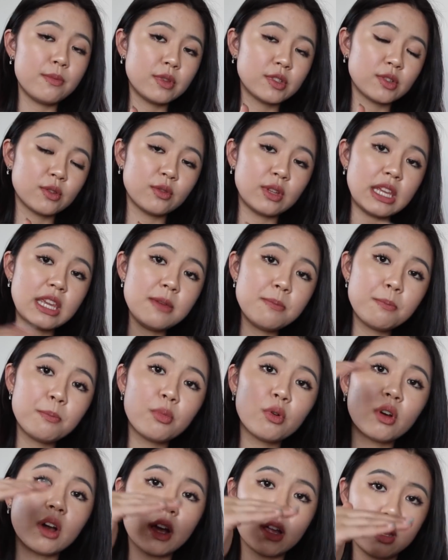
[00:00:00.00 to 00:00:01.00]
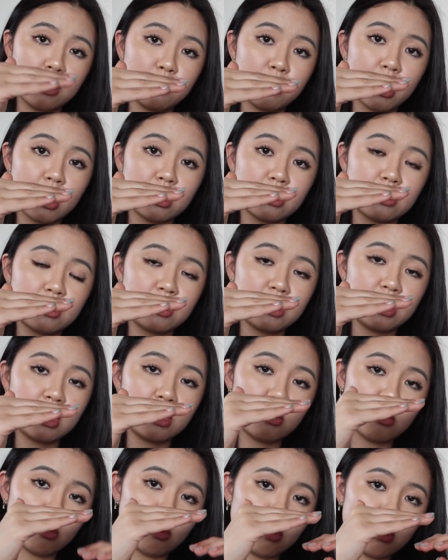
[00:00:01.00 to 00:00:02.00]
その一歩があれば
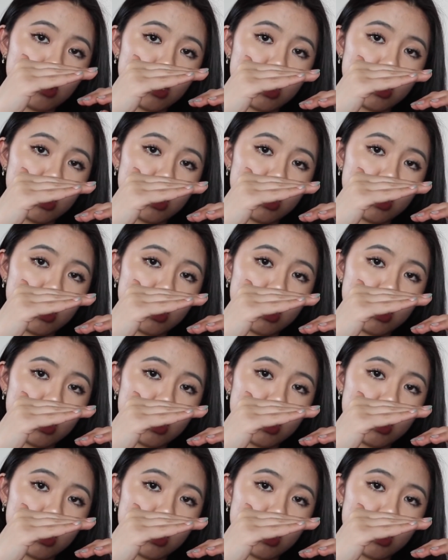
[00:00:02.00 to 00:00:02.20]
次の